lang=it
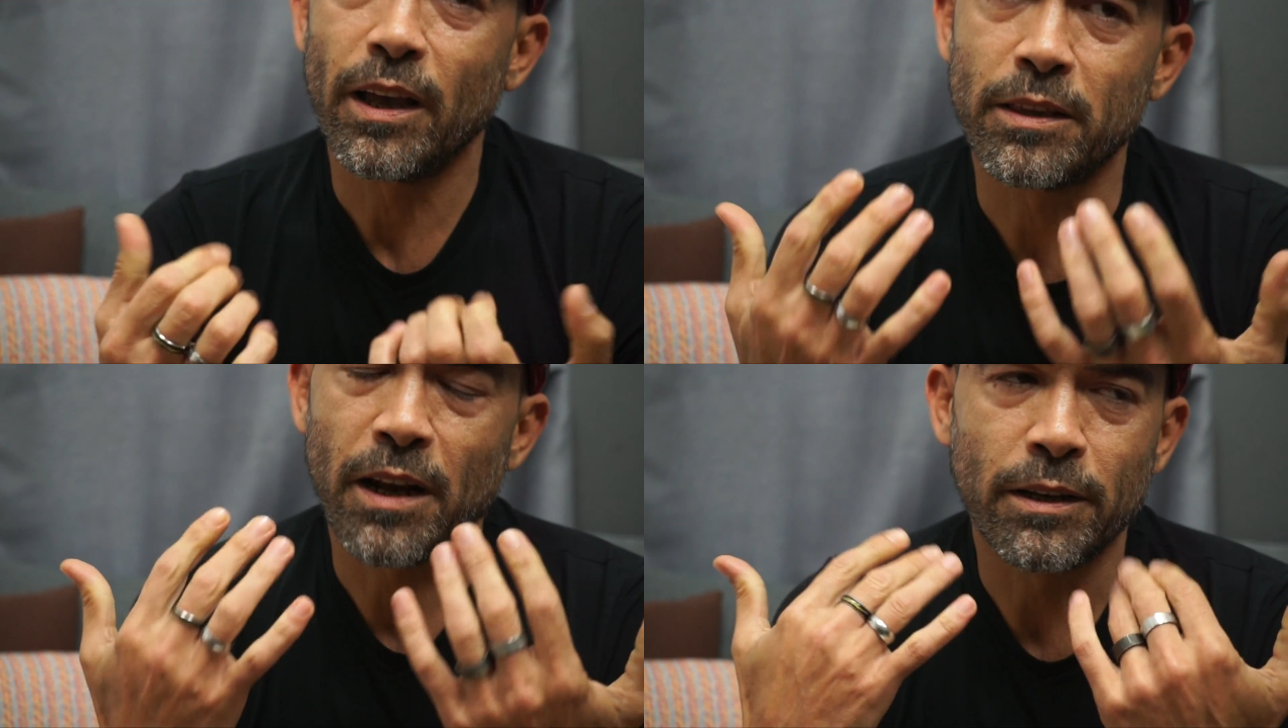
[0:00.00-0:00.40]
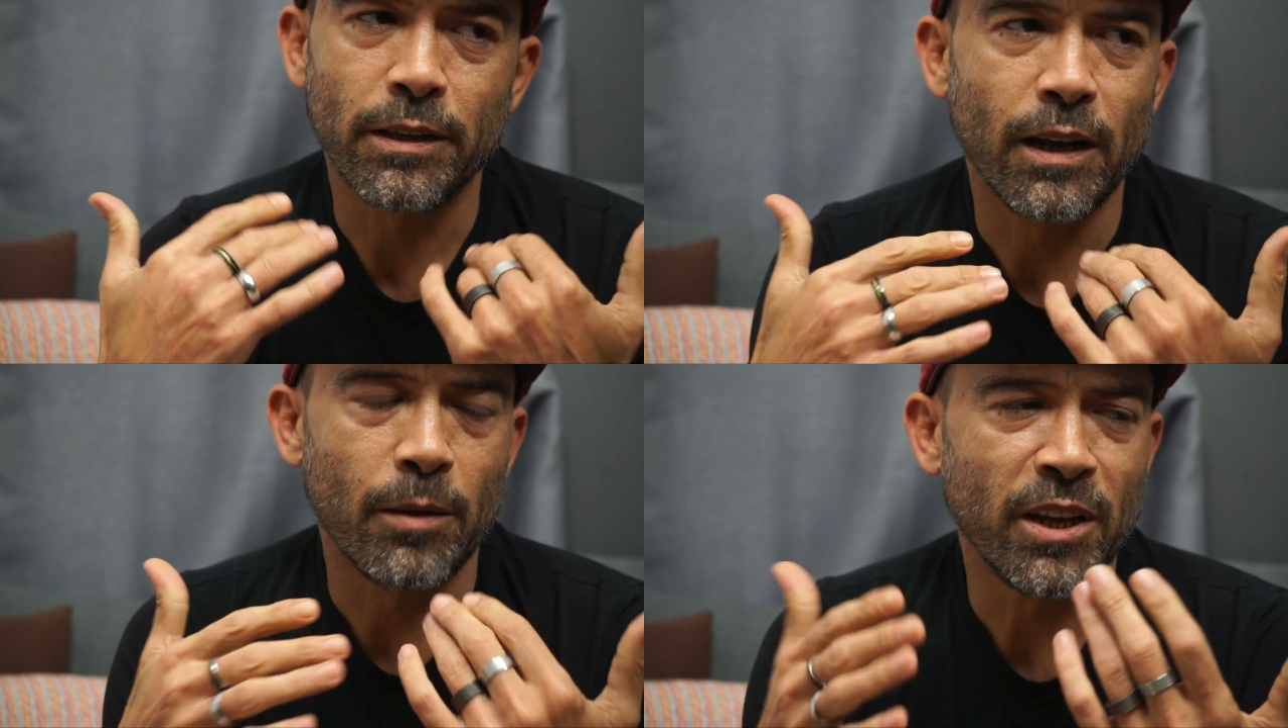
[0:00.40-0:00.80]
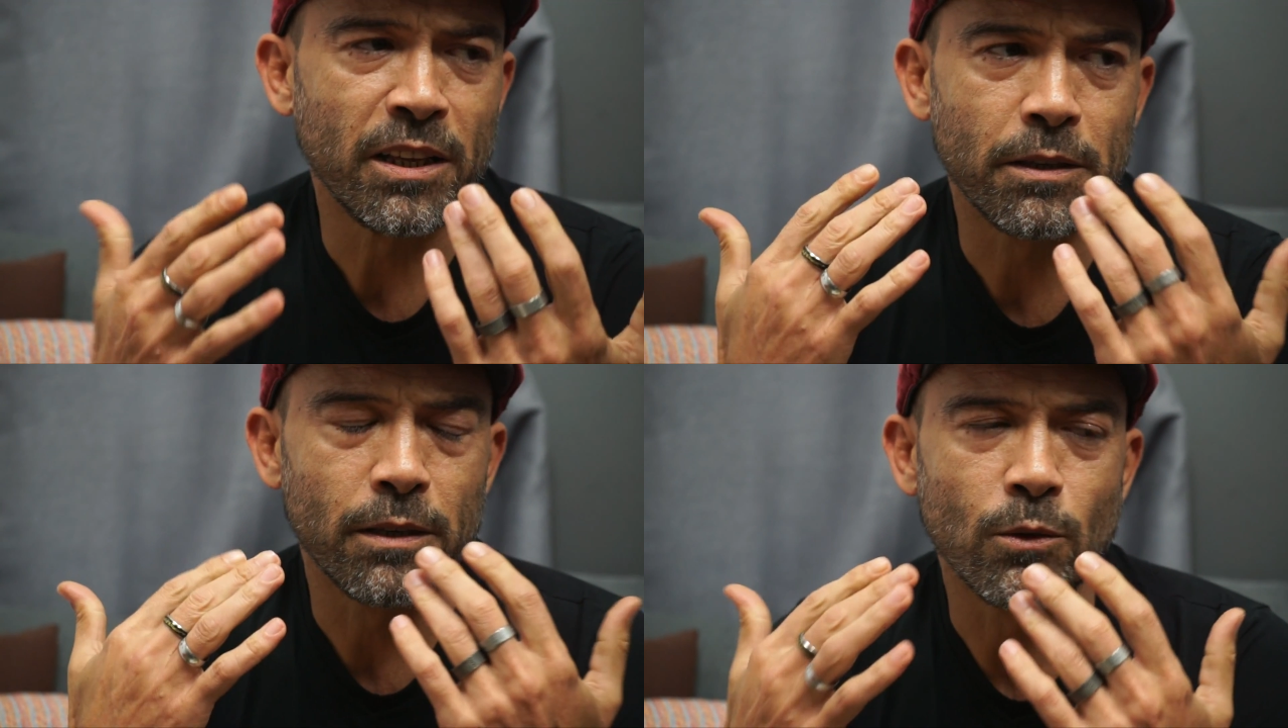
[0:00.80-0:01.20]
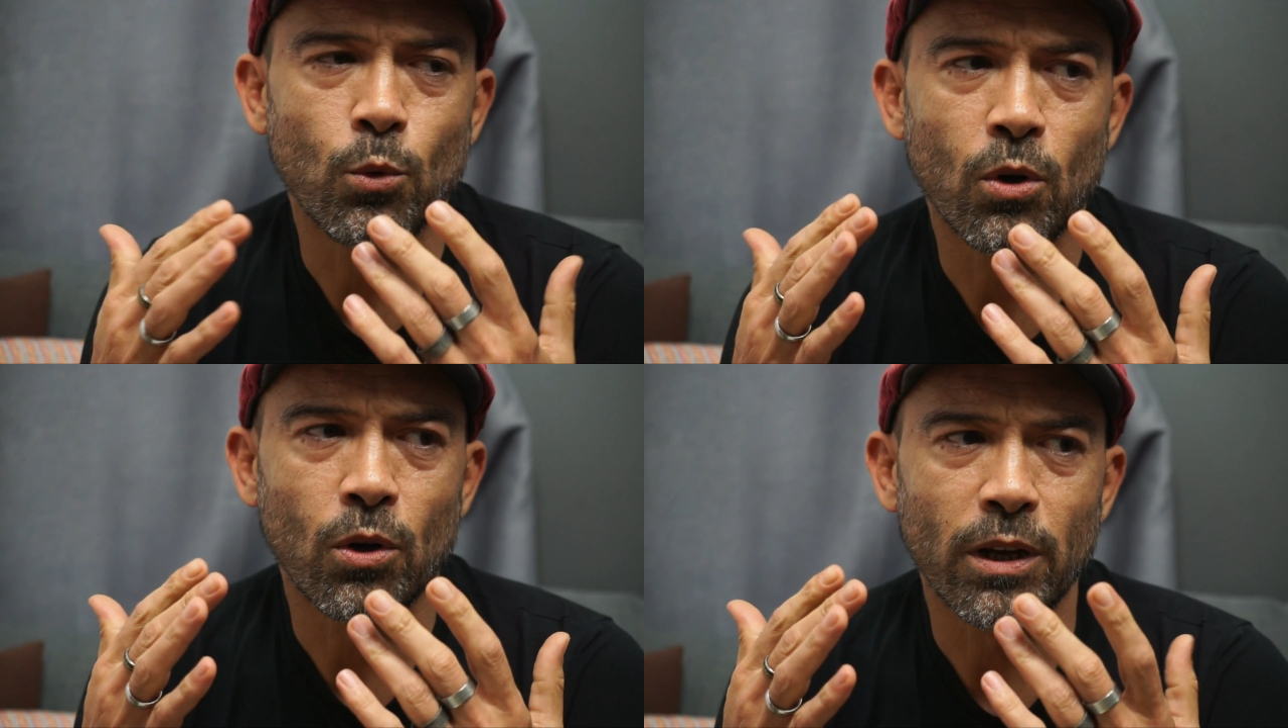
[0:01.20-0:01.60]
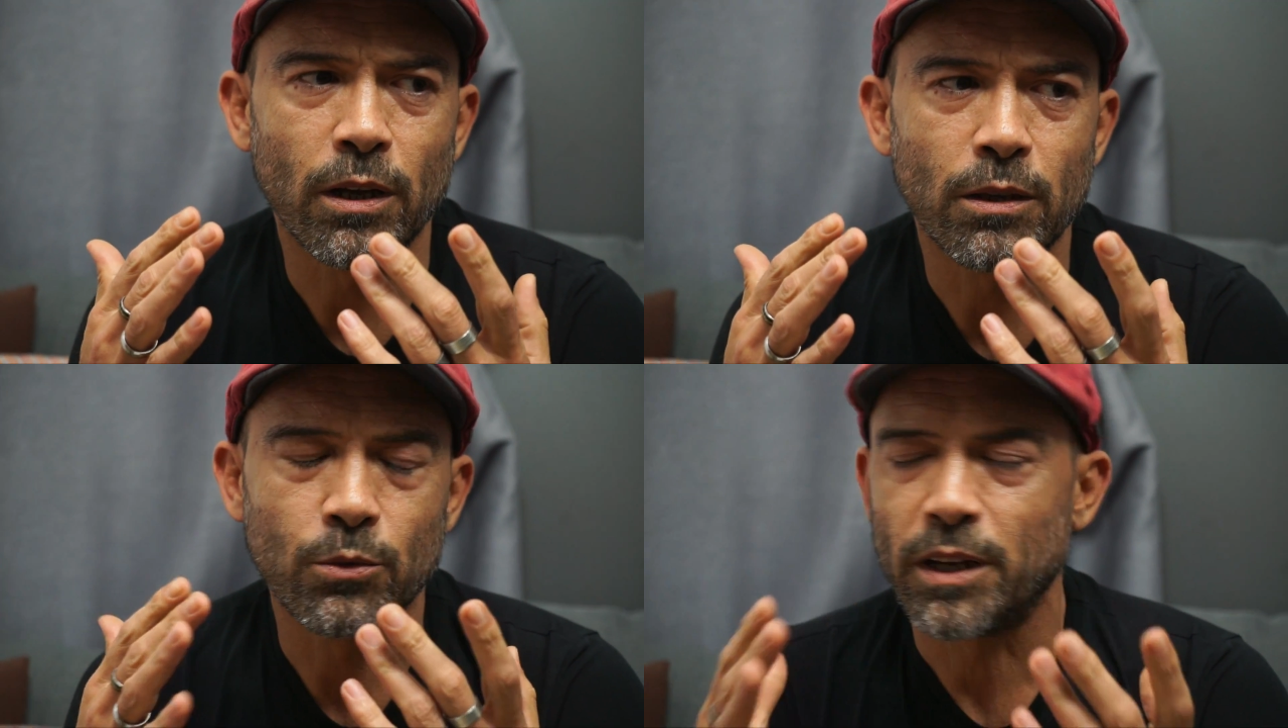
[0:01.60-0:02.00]
Entrare nella mente, nel
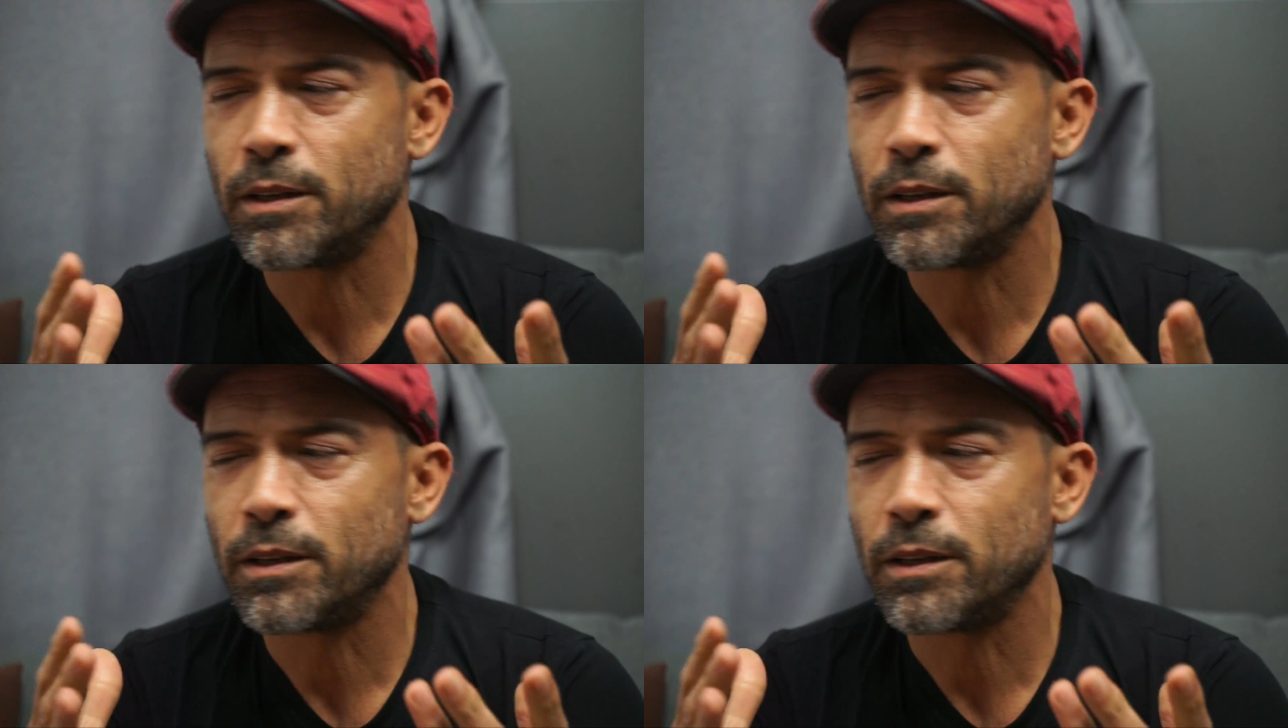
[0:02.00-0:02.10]
cuore di un